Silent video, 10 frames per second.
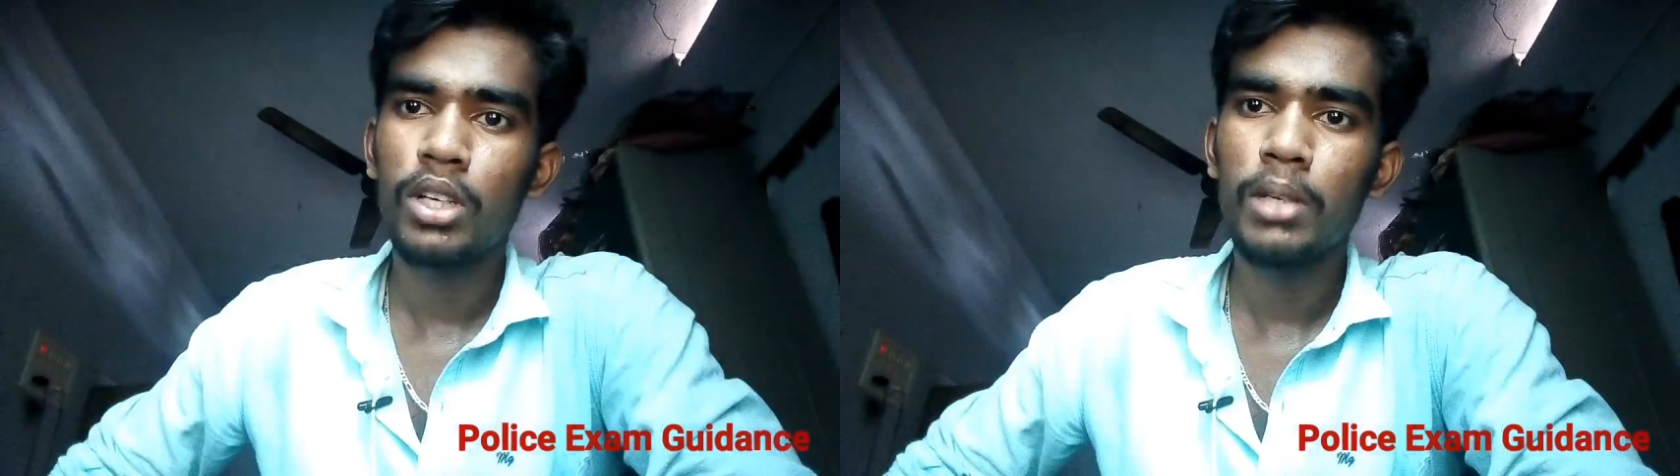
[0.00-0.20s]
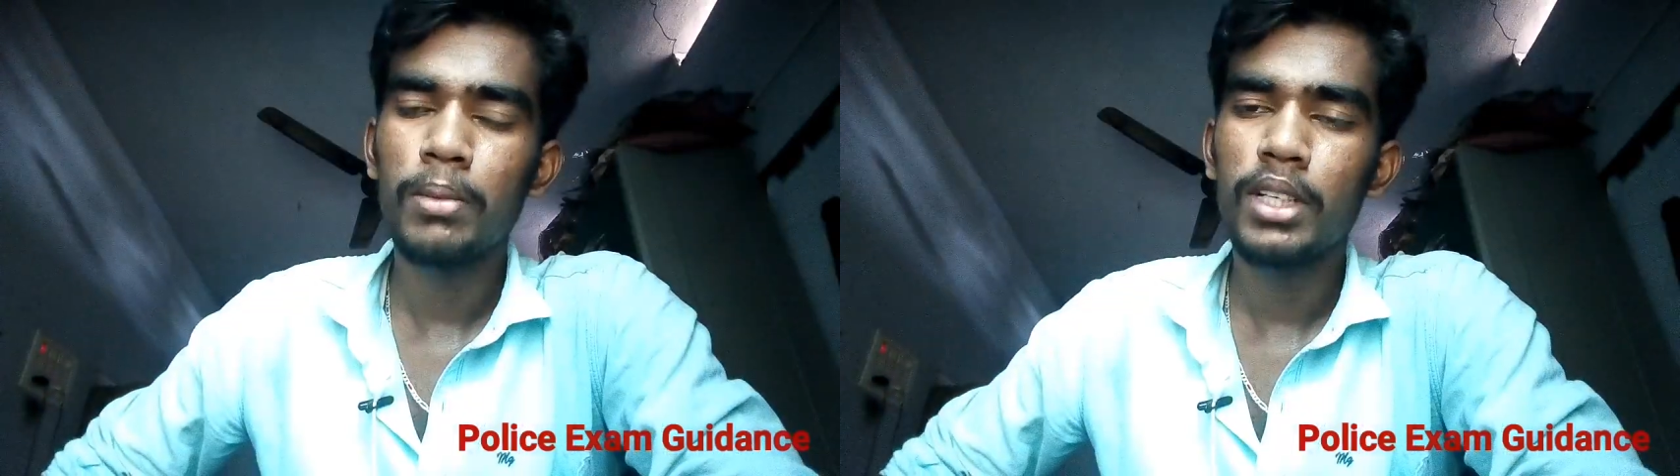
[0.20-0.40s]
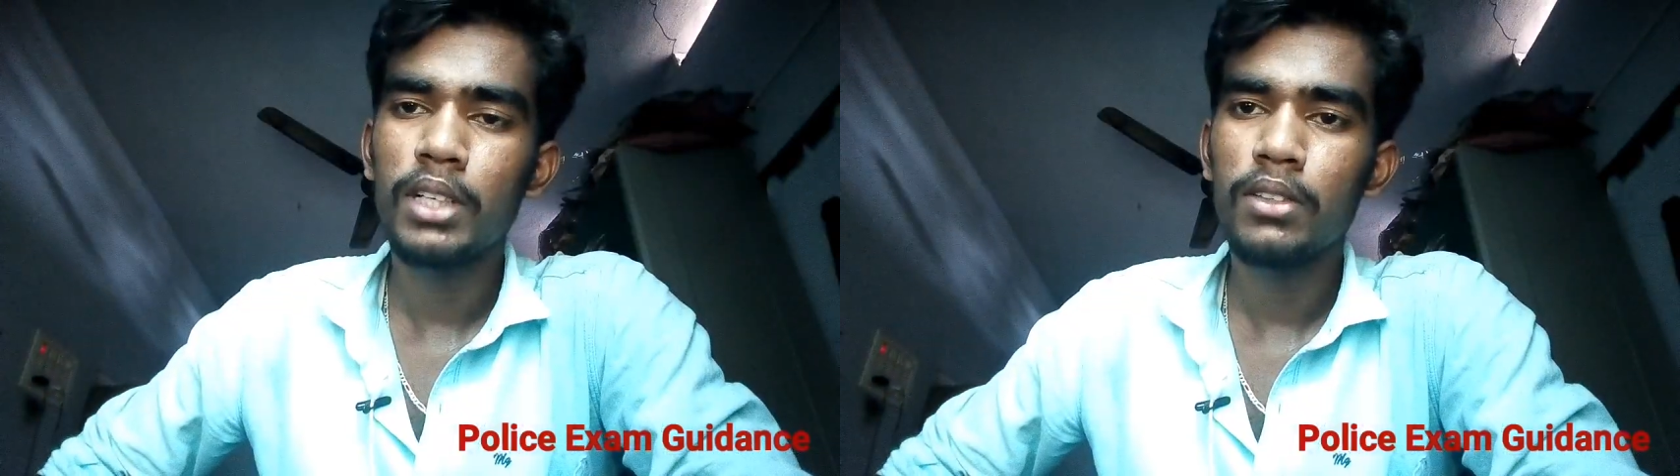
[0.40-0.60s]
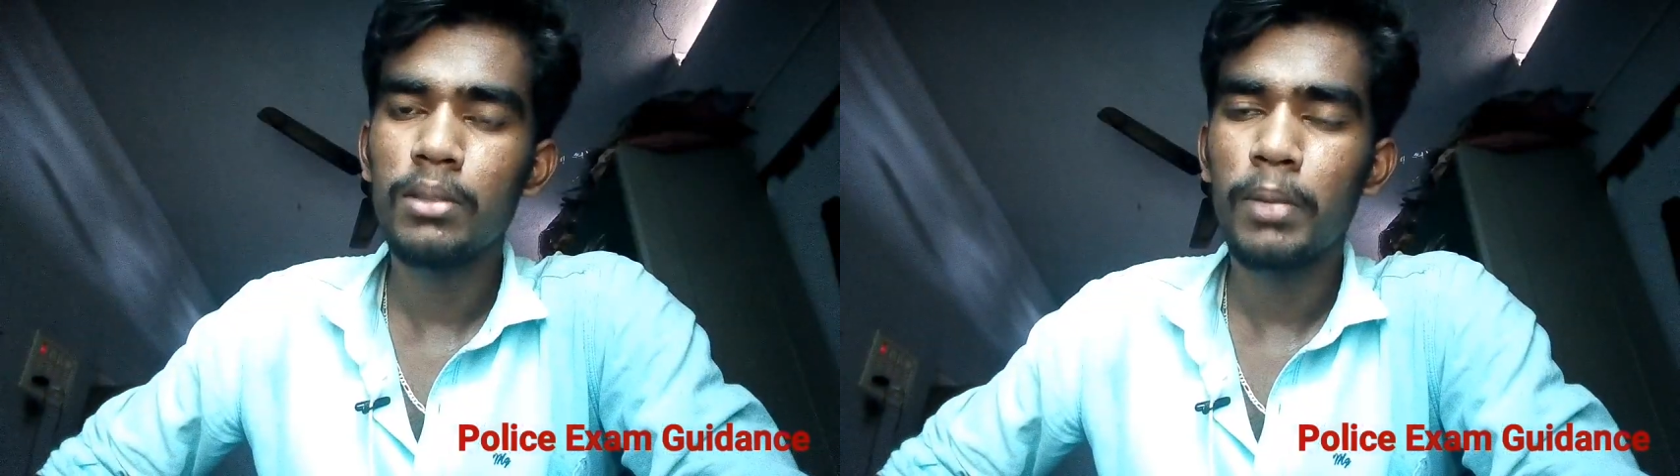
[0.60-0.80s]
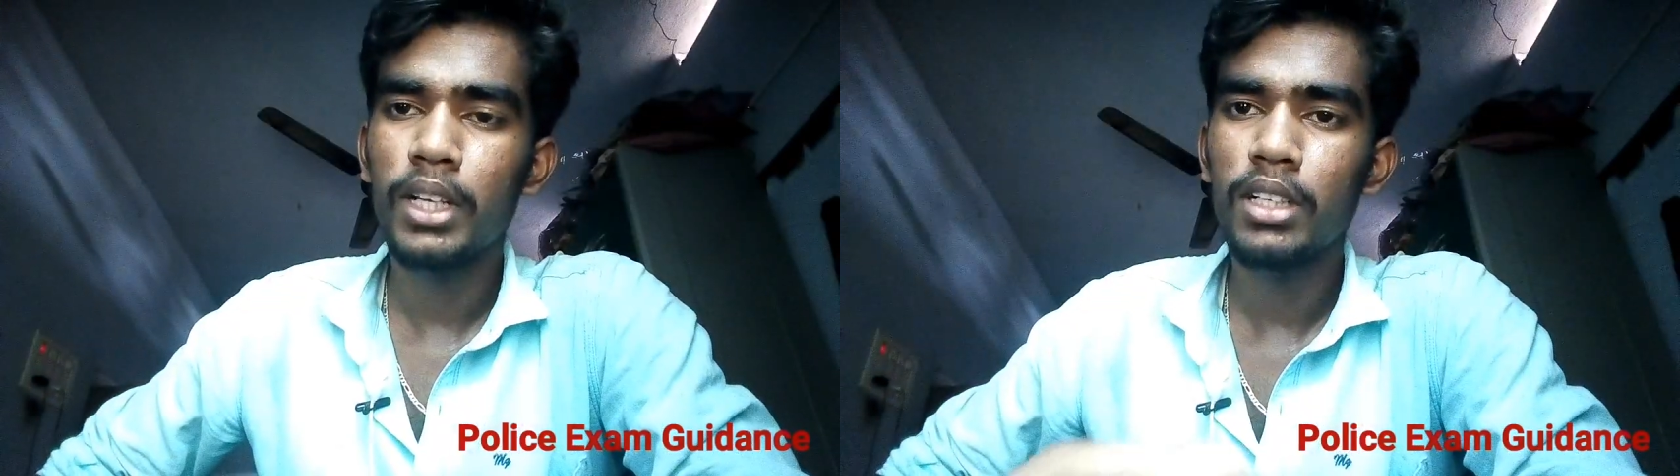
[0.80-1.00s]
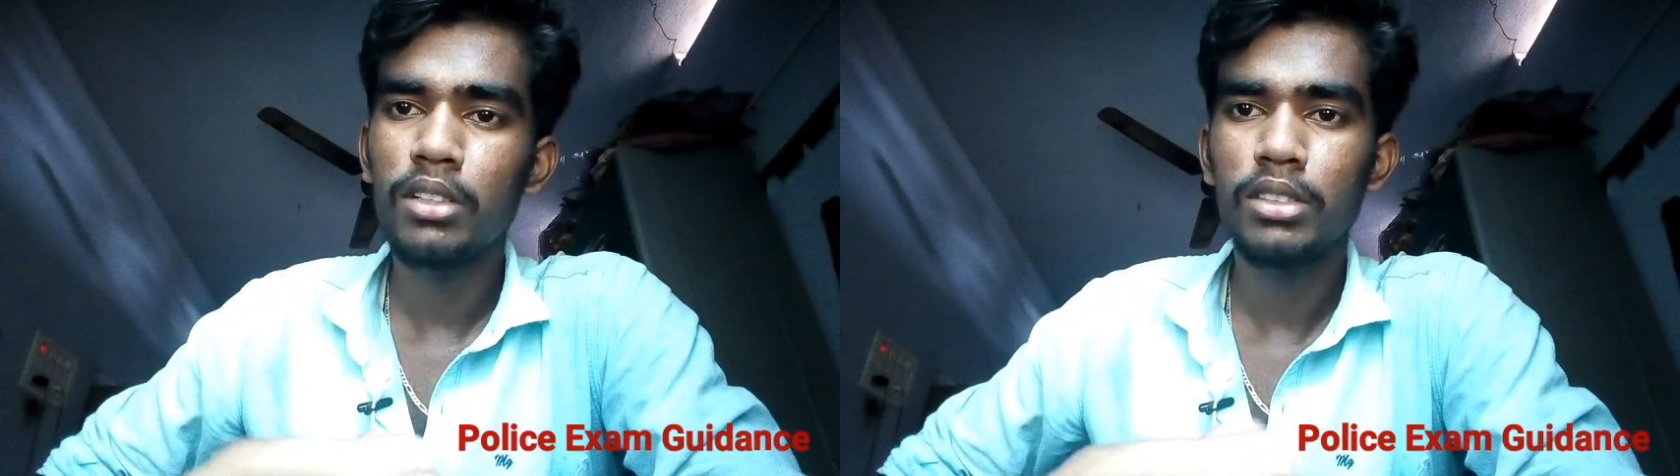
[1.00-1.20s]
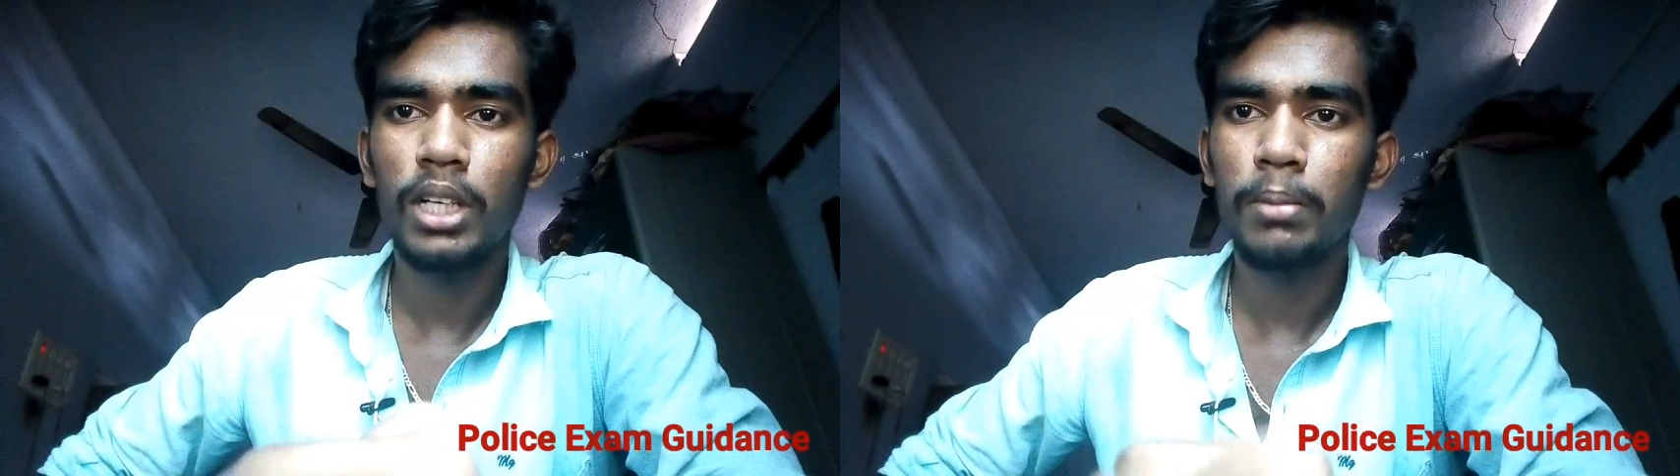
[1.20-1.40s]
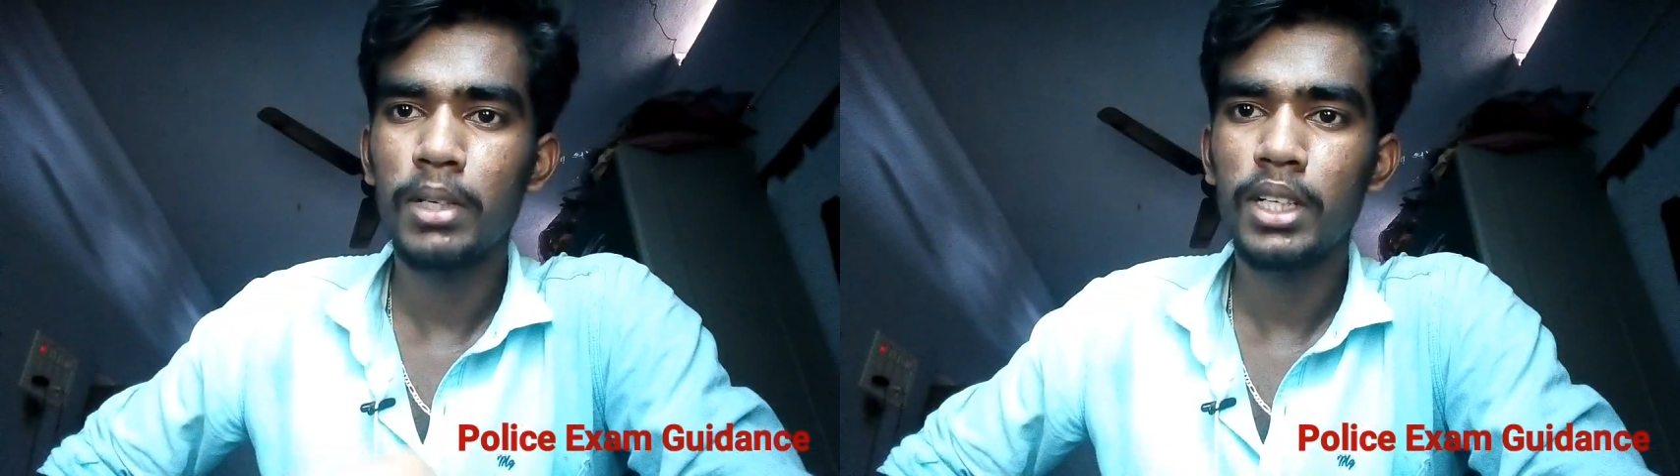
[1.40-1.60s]
ஓகே இப்போ நீங்கள் வந்து படிக்கணும்னு
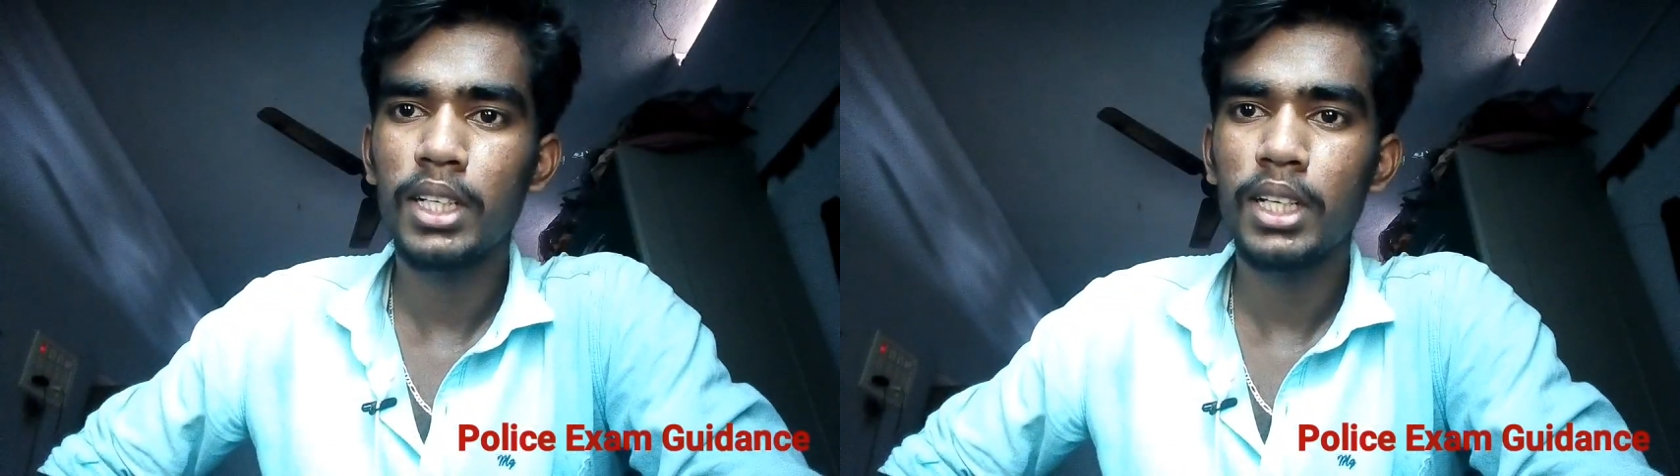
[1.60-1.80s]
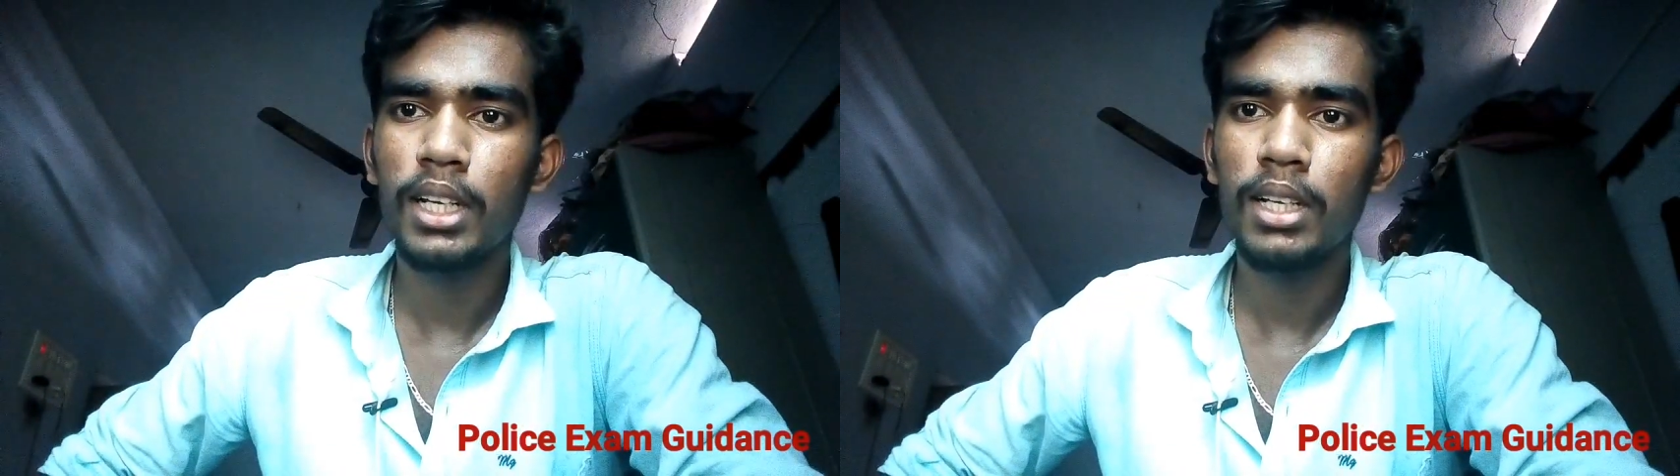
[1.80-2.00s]
ஸ்டார்ட் பண்ணிட்டீங்க